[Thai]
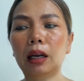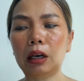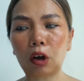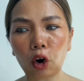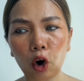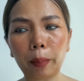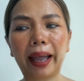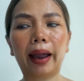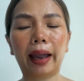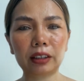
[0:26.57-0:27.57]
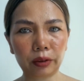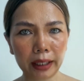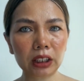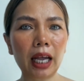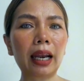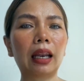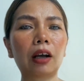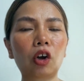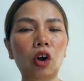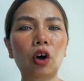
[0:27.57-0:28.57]
law of attraction แล้ว
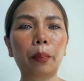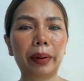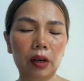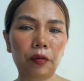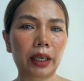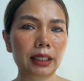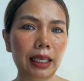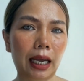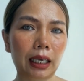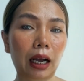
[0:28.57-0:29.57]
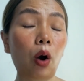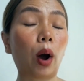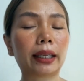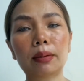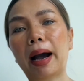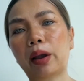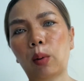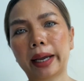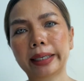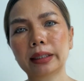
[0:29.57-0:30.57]
ก็ manifest เนี่ยเขาอธิบายไว้
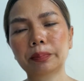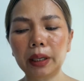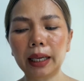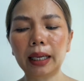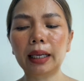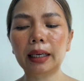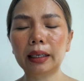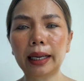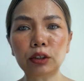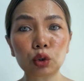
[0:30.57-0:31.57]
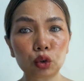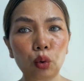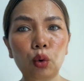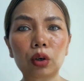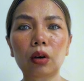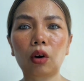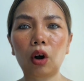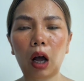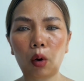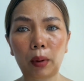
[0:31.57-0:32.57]
พี่ได้จดโน้ตแล้วก็
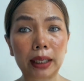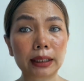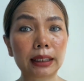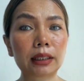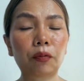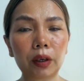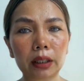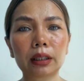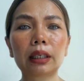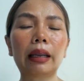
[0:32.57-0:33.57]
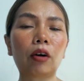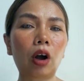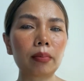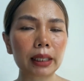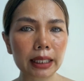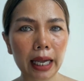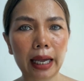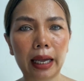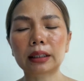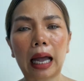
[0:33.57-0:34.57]
เอามาฝึกแล้วก็มาแช
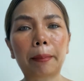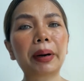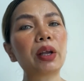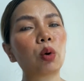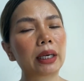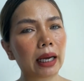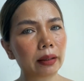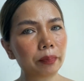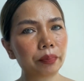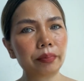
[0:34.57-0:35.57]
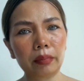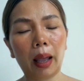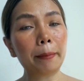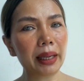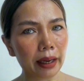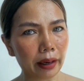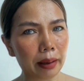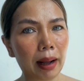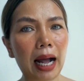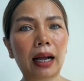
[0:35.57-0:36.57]
ร์สามประโยคนั้นมีอะไร
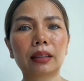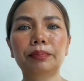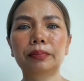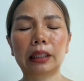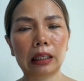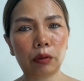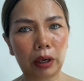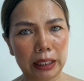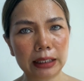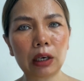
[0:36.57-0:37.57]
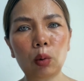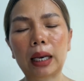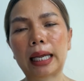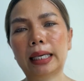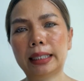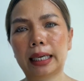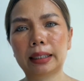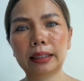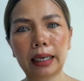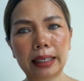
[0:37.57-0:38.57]
บ้างวันนี้จะลงรายละเอียด
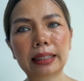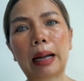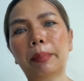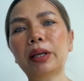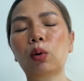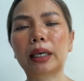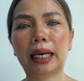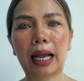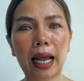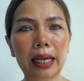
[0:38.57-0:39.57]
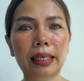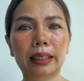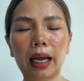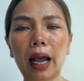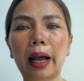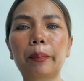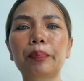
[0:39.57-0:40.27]
ในสามประโยคนั้นให้นะคะ